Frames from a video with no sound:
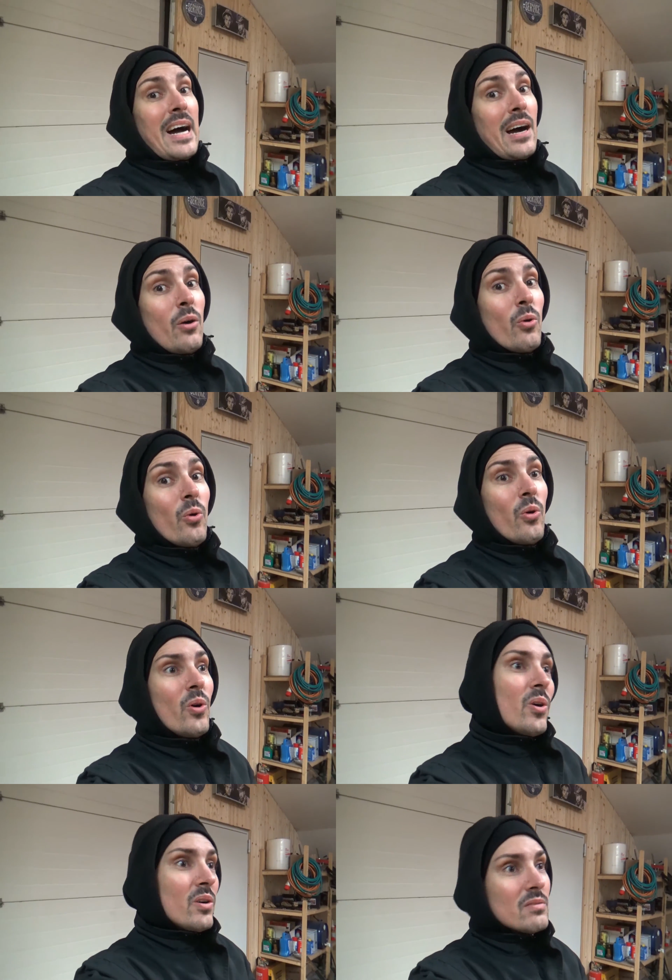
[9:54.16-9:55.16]
auch
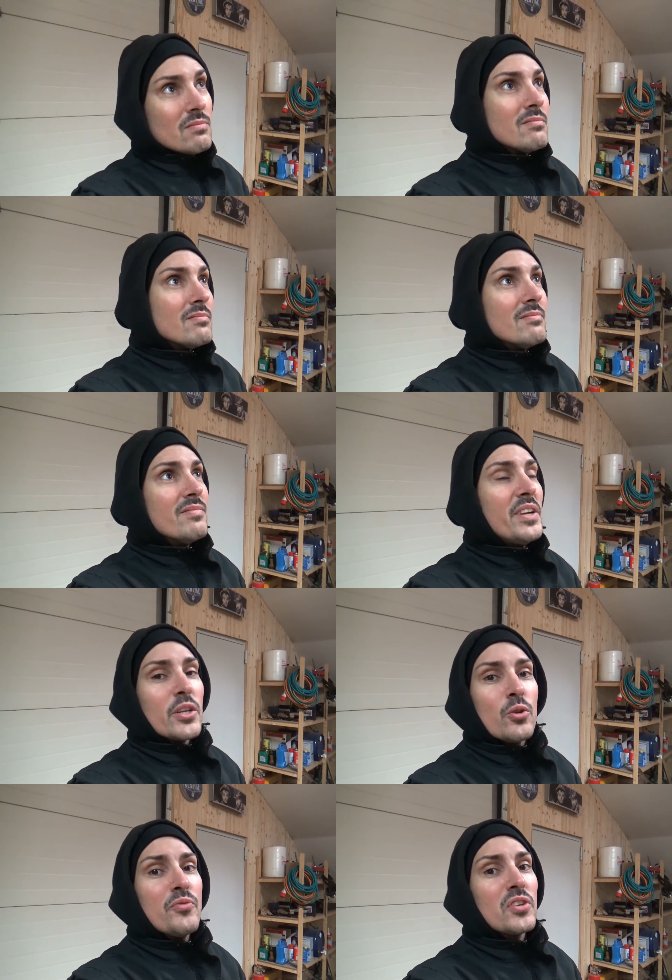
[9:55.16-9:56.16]
wenn
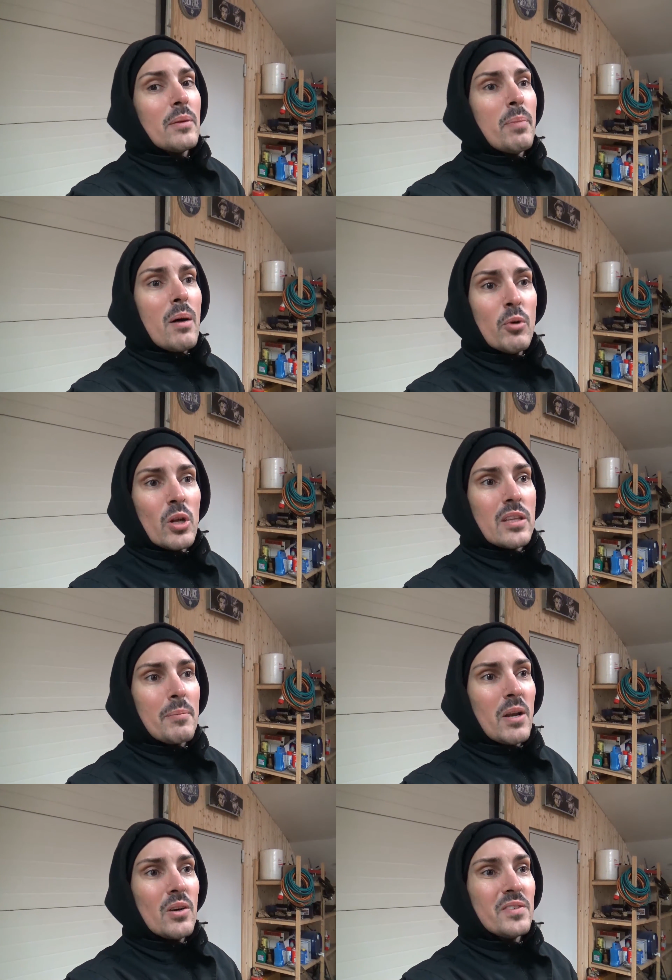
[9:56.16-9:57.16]
der TÜV seit ein paar Monaten
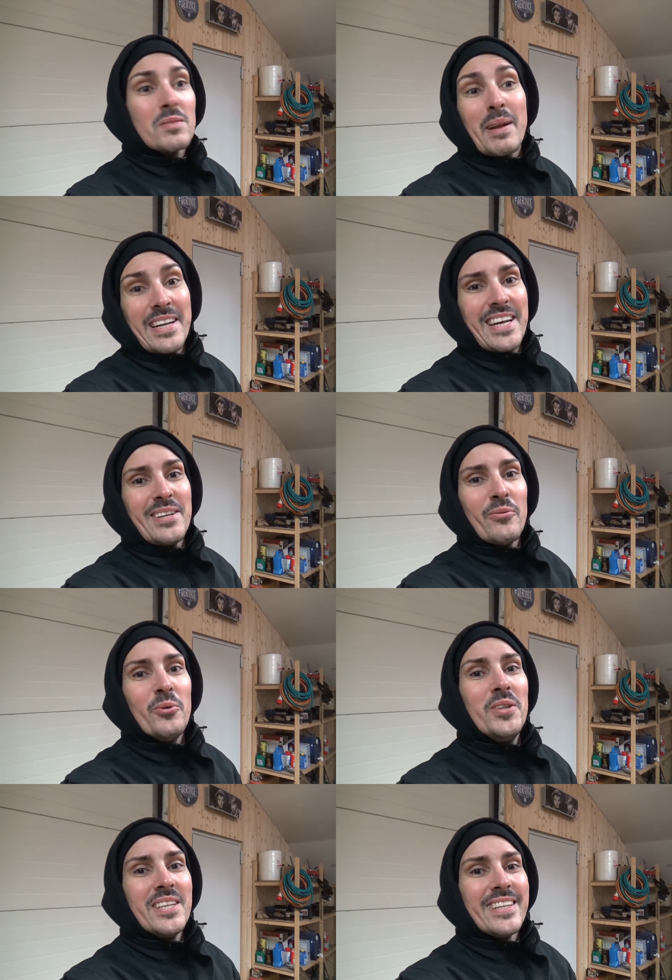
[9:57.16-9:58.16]
abgelaufen ist, mal eine kleine
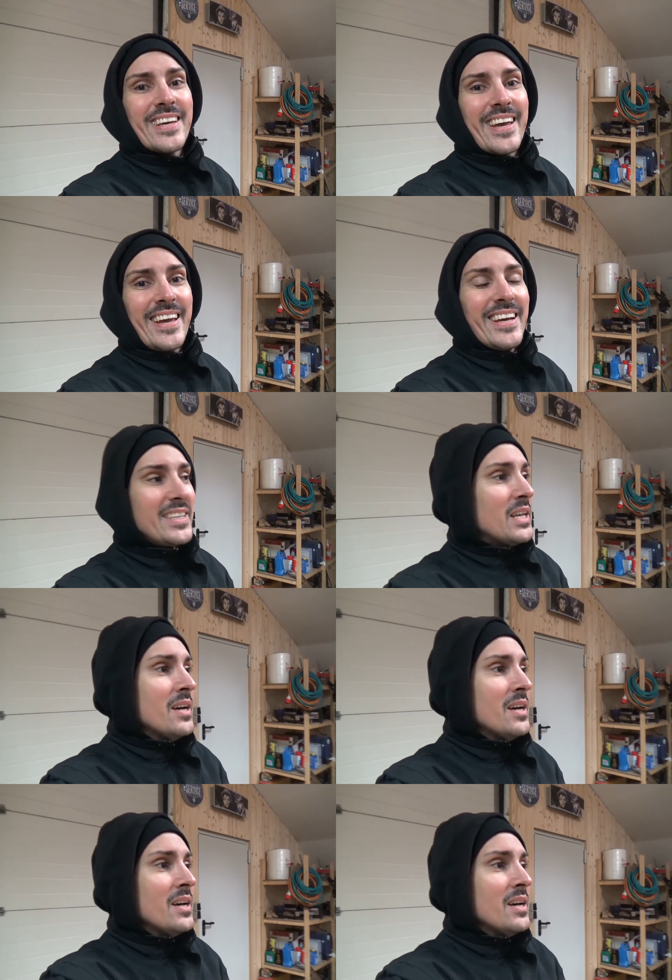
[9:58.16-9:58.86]
Runde drehen.